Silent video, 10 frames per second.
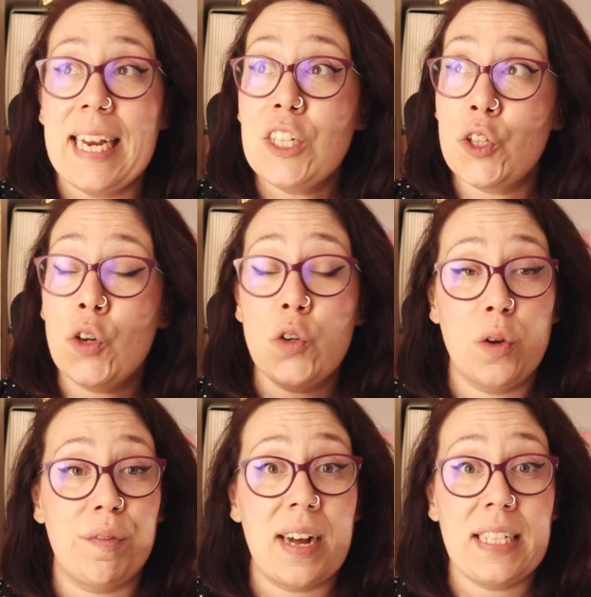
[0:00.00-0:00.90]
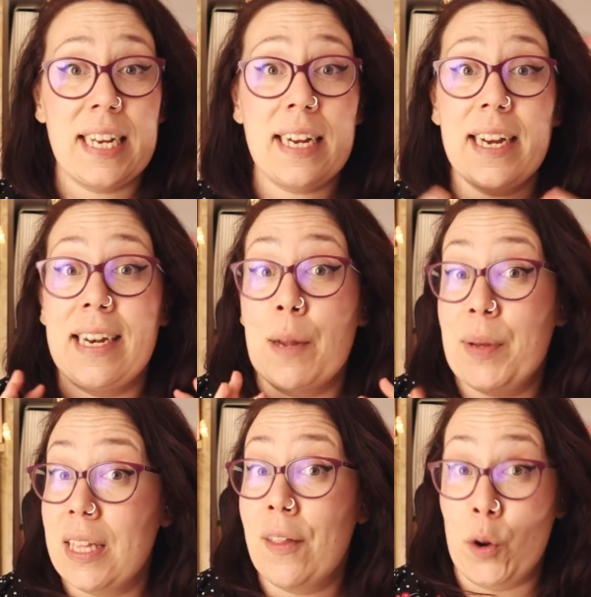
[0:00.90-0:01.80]
que esto no falle en la
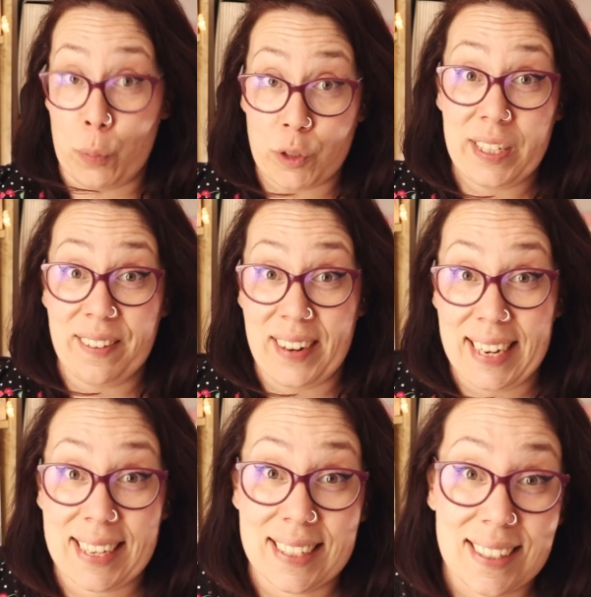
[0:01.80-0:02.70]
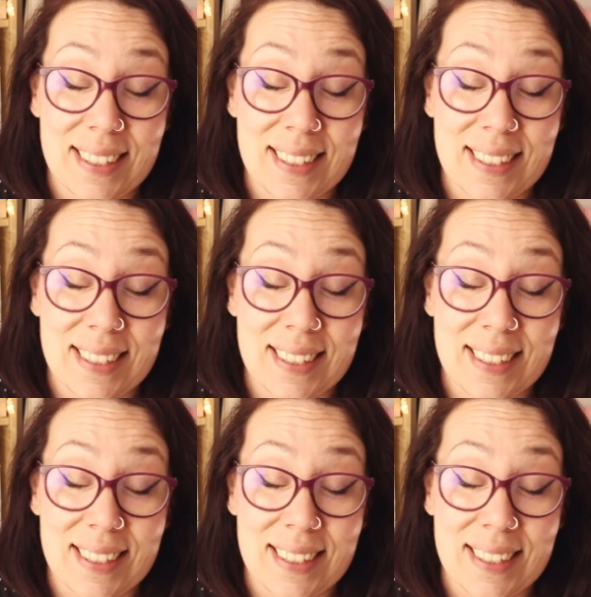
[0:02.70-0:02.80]
medida de lo posible.